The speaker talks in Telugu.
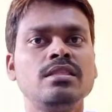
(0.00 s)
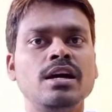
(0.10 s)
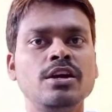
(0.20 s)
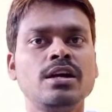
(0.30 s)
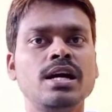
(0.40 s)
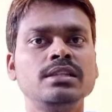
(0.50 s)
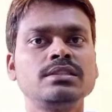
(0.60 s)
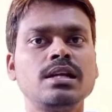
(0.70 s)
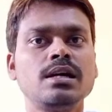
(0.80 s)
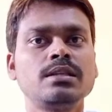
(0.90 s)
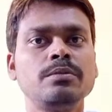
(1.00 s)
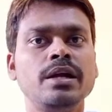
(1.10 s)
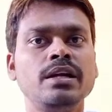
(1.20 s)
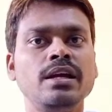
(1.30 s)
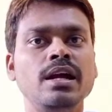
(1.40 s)
దాని యొక్క అంతరార్థం
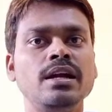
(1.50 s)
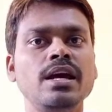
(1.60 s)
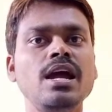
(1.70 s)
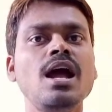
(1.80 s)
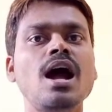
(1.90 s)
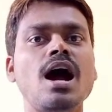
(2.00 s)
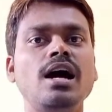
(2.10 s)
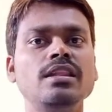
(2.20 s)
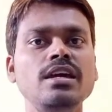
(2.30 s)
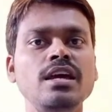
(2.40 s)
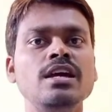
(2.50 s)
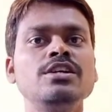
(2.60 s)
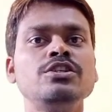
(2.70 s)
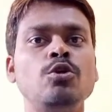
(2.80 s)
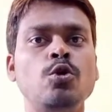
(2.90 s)
ఏంటి అంటే అది
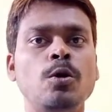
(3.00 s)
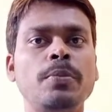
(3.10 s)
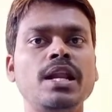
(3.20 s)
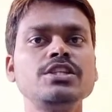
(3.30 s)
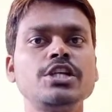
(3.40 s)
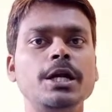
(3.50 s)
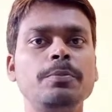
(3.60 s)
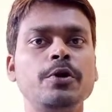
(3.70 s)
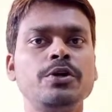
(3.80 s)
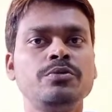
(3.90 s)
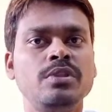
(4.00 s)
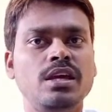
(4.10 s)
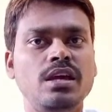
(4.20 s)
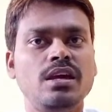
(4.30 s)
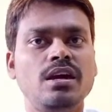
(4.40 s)
లోపల చెడిపోయి
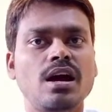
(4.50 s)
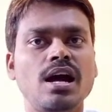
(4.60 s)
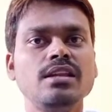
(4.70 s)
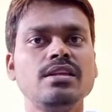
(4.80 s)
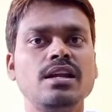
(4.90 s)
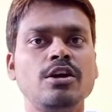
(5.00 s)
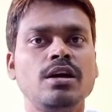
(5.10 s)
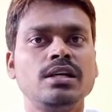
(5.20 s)
ఉంది అని దాని యొక్క